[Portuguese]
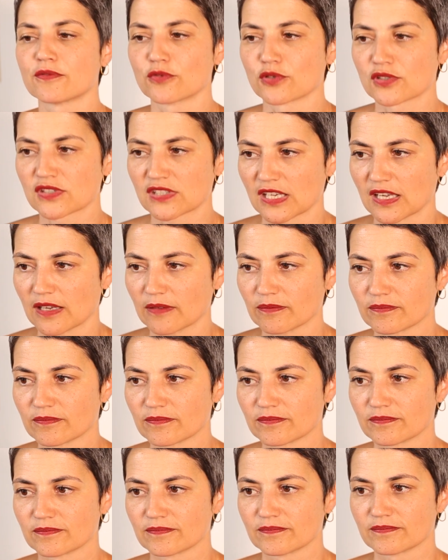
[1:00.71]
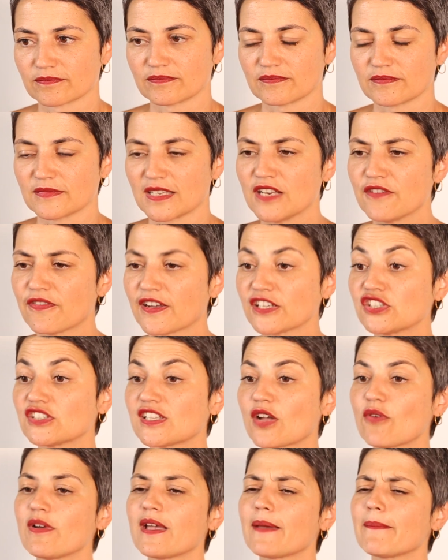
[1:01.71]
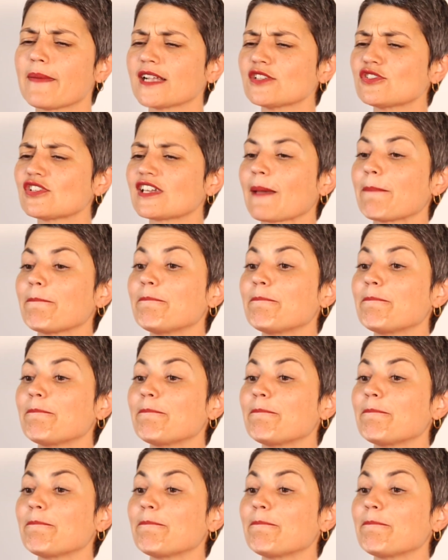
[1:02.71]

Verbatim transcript: você. Ele vai te dar um remédio que é